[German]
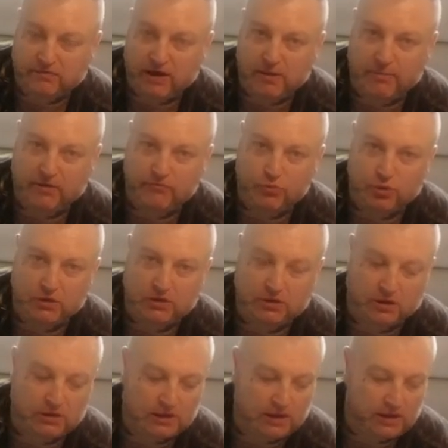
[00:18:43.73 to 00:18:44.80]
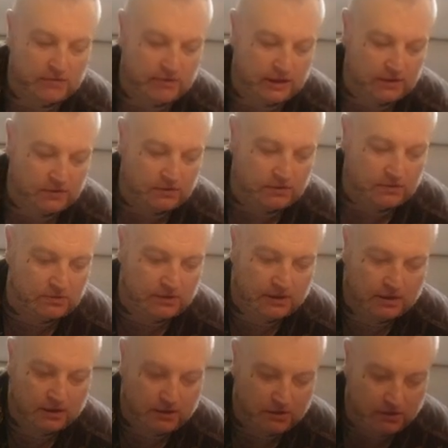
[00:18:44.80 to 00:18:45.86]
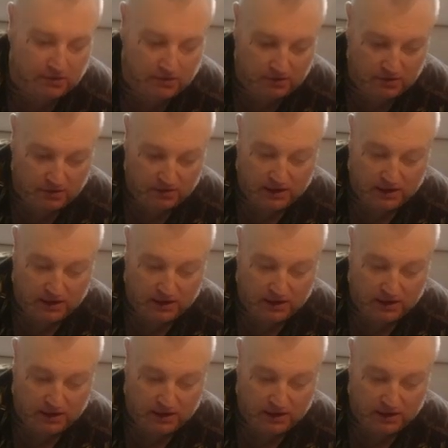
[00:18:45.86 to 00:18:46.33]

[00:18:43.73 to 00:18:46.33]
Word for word: weil man würde dann ja eventuell ja,